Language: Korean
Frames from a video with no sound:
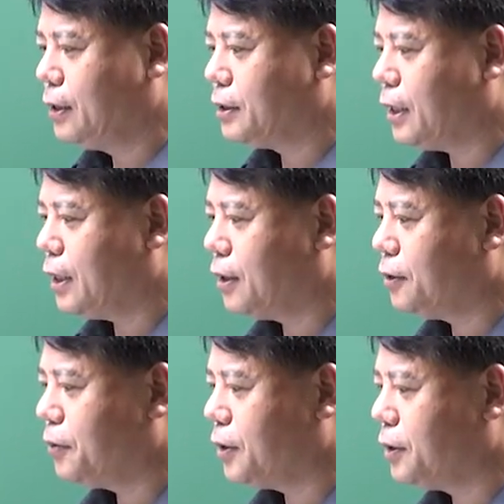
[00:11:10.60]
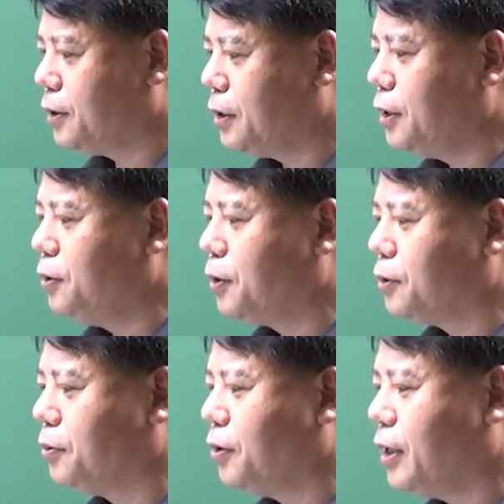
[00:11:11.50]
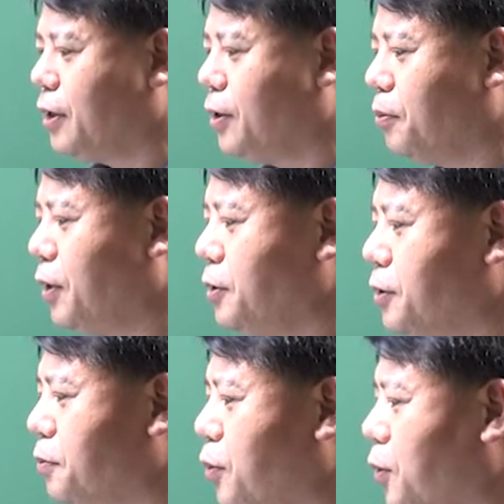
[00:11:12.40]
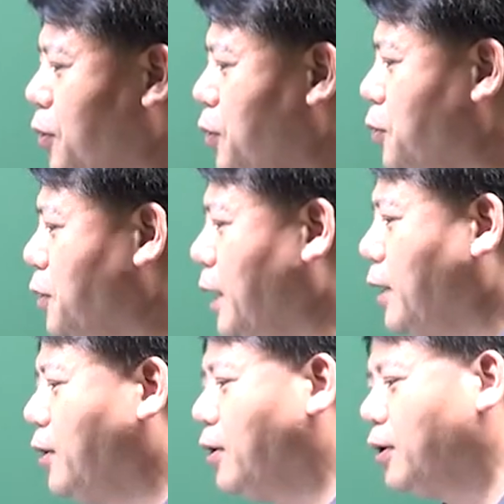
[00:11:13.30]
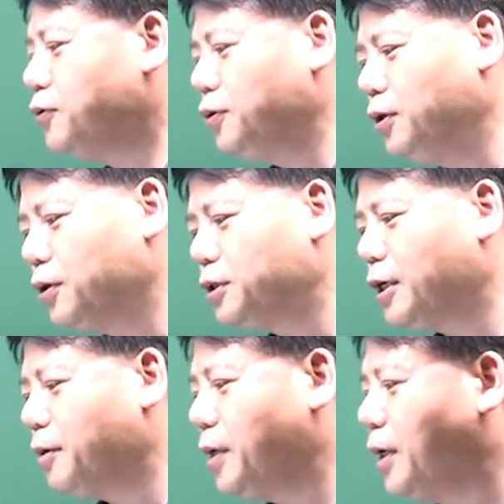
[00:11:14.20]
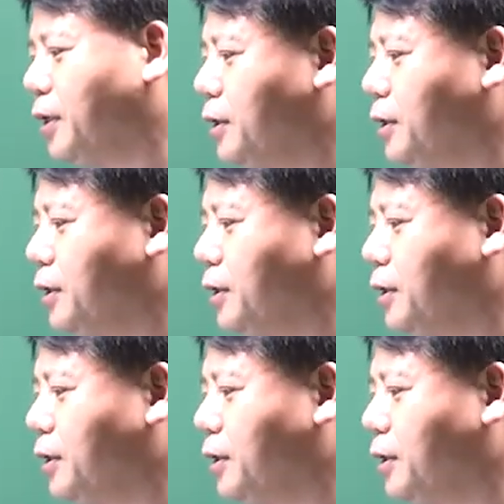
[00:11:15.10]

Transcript: 자 그러면은 1번은 뭐예요? 펄스 폭을 조정하여 출력 전압의